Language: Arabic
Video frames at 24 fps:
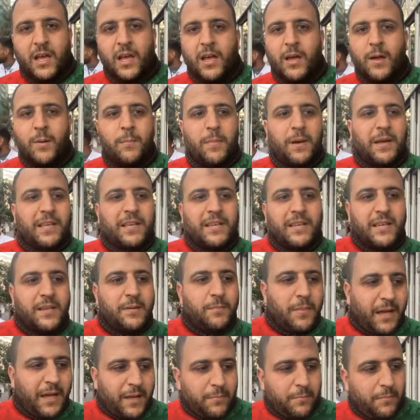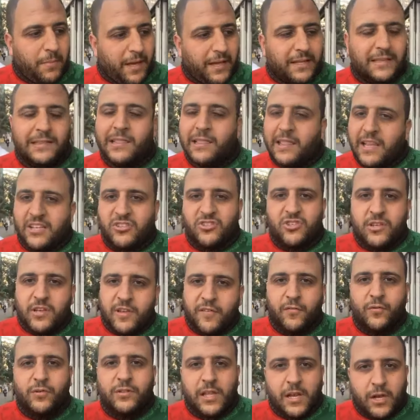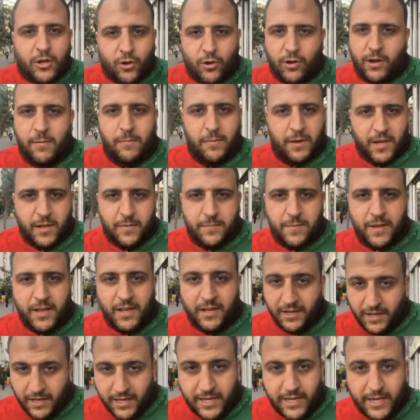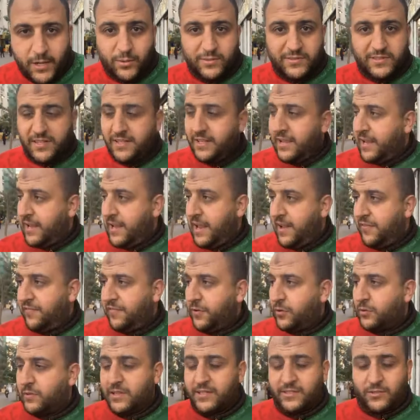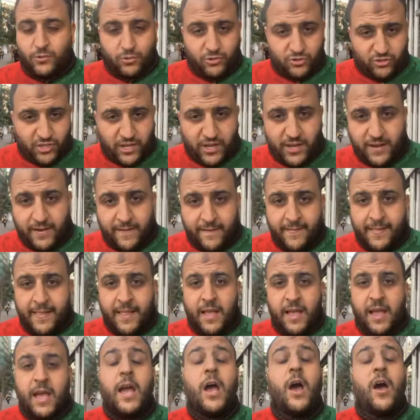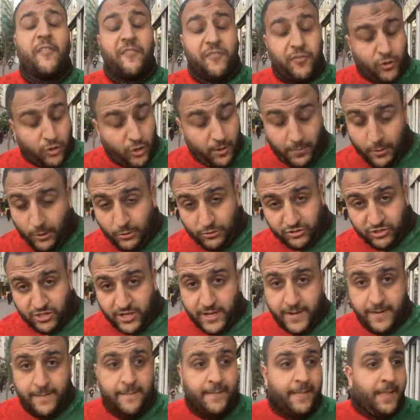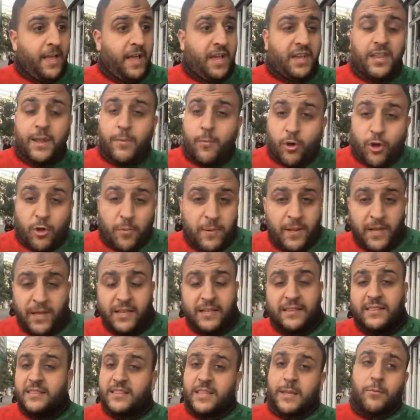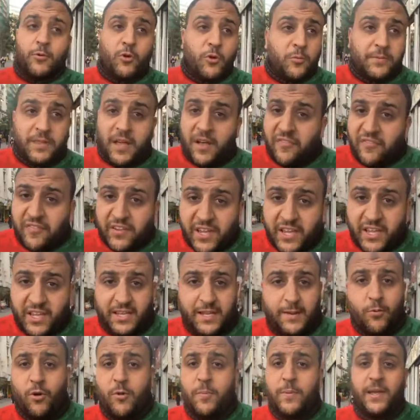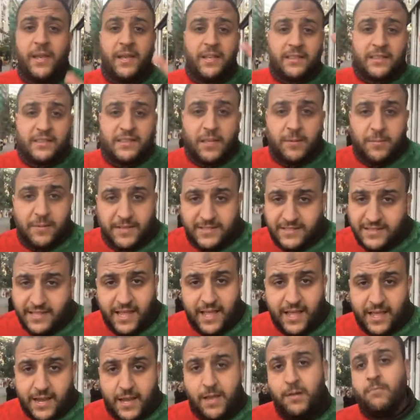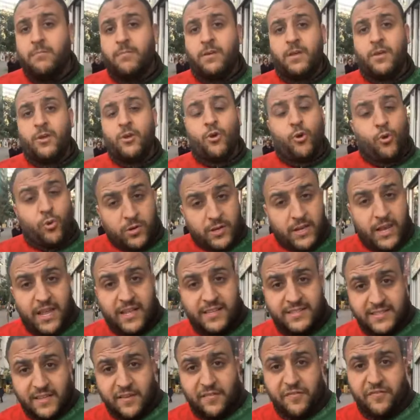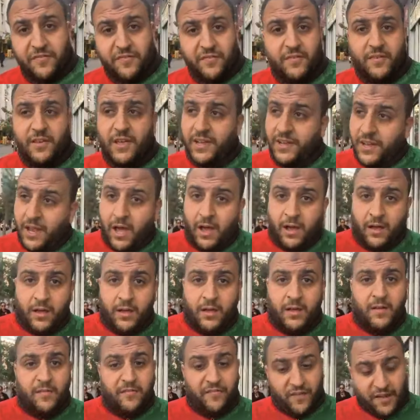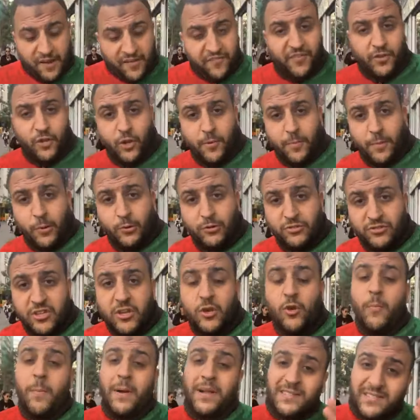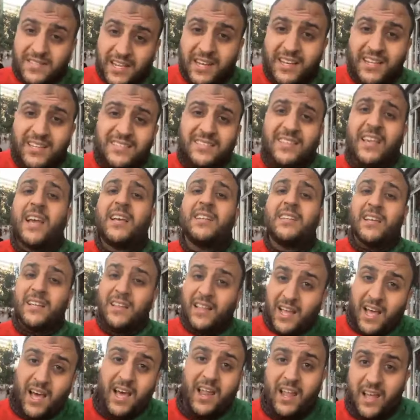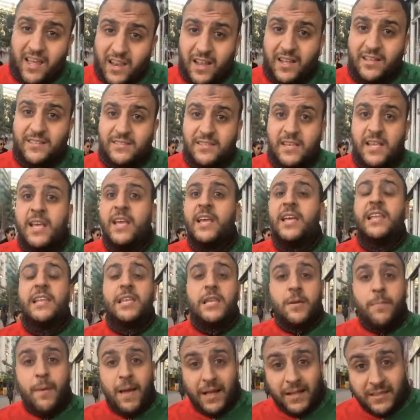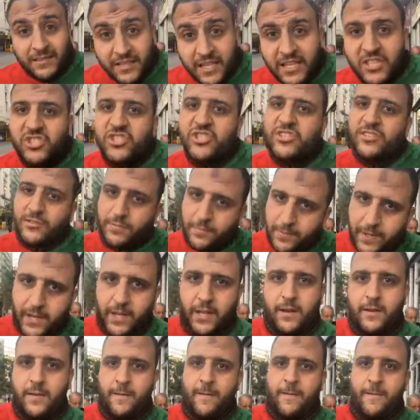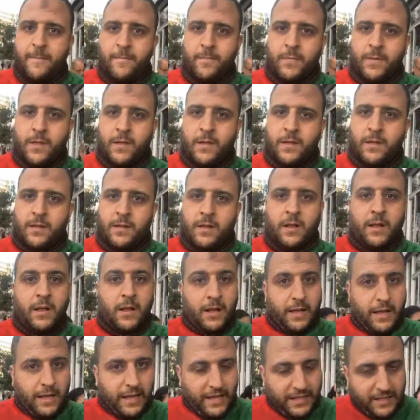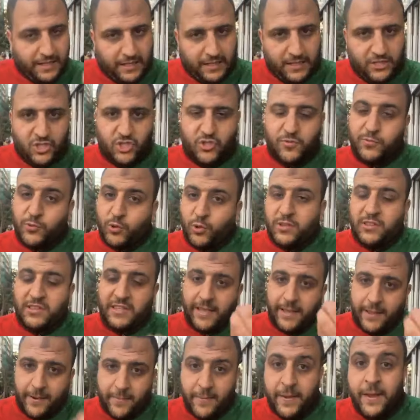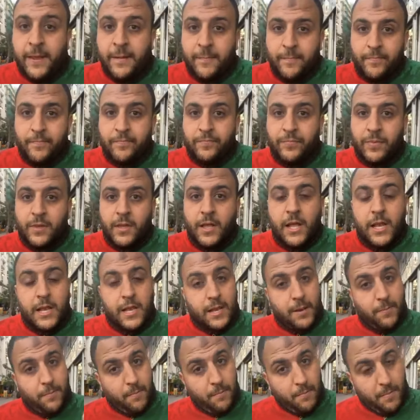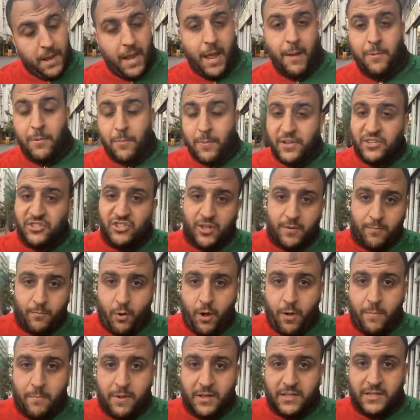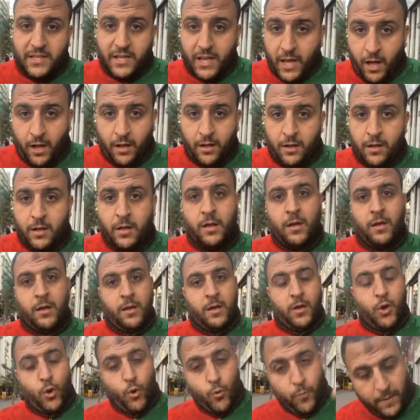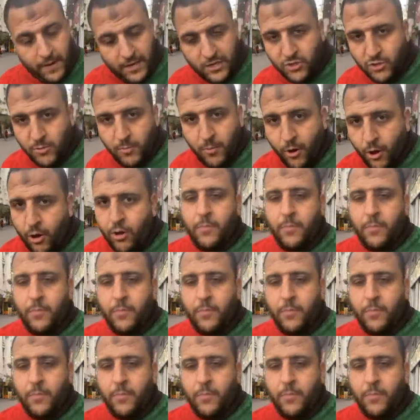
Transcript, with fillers: آه ما كي ما غيطلعش النيفو ديال الكره المغربيه حنا اللي وصلنا ل 2023 2024 آه، حنا مقبلين على تنظيم كوب دافريك حنا مقبلين على تنظيم كاس العالم وللاسف حنا في 2024 ومازال كتاخذ هذه القرارات اللي ما عندهاش شي تبرير جبتو الديربي الملعب البشير المحمديه وبلا